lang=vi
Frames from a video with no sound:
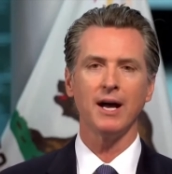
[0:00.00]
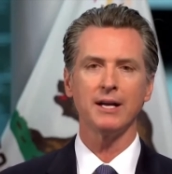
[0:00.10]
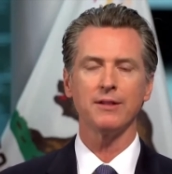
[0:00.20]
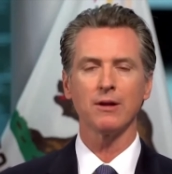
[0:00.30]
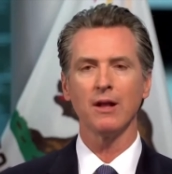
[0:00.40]
trợ
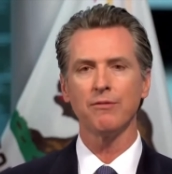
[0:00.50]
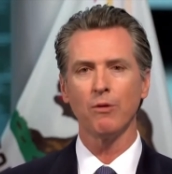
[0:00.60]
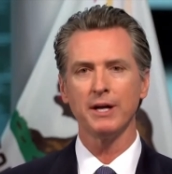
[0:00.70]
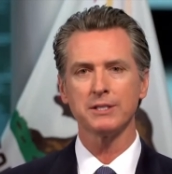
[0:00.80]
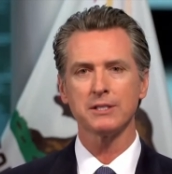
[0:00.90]
cấp cho
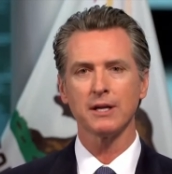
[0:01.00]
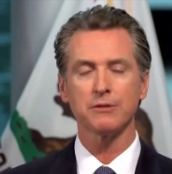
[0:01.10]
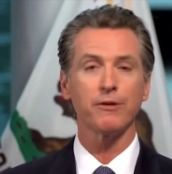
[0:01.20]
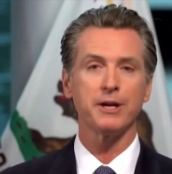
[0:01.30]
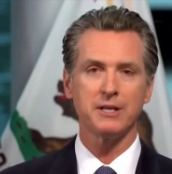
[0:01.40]
người dân Hoa
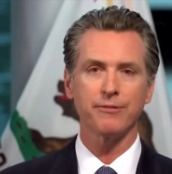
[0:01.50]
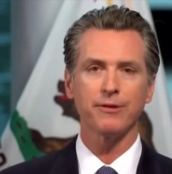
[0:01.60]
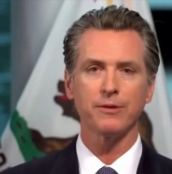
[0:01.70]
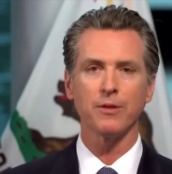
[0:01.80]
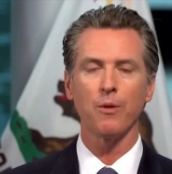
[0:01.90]
Kỳ tối
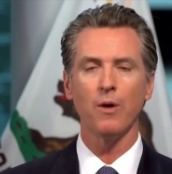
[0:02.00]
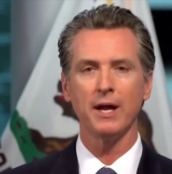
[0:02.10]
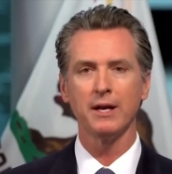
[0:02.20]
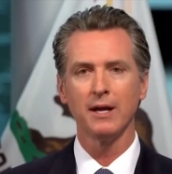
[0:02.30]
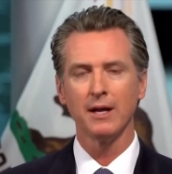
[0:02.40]
đa
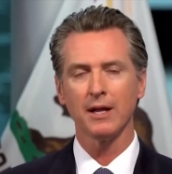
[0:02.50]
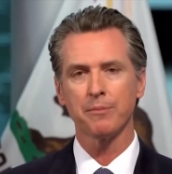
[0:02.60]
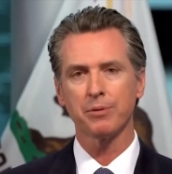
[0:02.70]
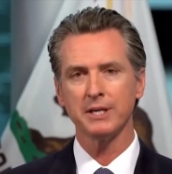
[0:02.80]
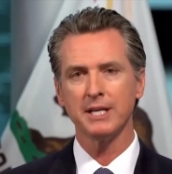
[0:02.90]
là
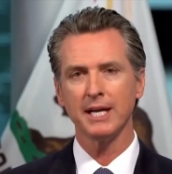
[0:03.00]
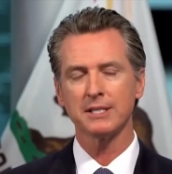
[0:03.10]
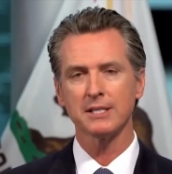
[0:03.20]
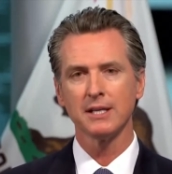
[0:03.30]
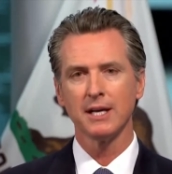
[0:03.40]

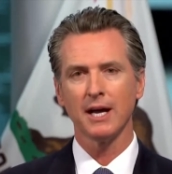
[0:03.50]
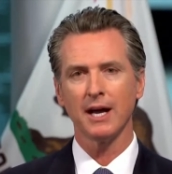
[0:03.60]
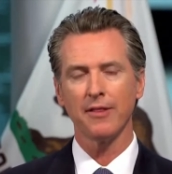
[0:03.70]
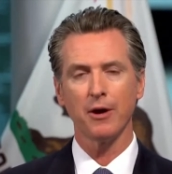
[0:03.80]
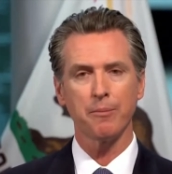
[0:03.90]
1.200 Mỹ
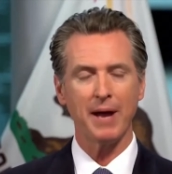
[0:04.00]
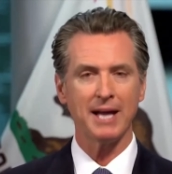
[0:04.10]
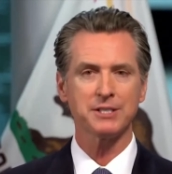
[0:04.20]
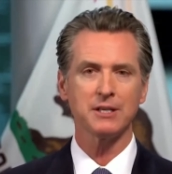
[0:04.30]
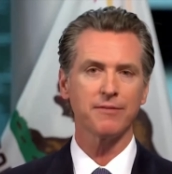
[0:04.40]
Kim tùy
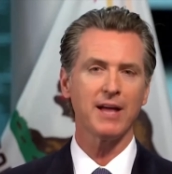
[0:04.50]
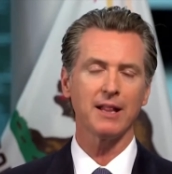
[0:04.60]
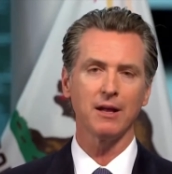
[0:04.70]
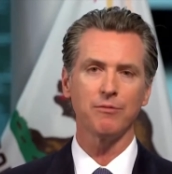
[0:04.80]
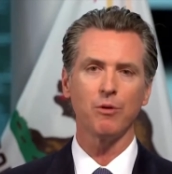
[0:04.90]

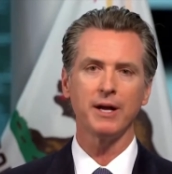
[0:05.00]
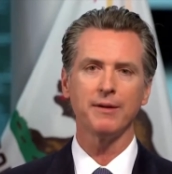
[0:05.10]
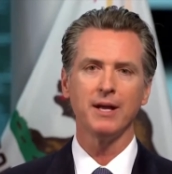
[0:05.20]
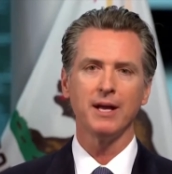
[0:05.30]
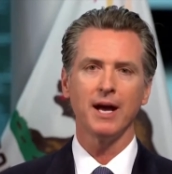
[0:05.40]
thuộc vào thu nhập.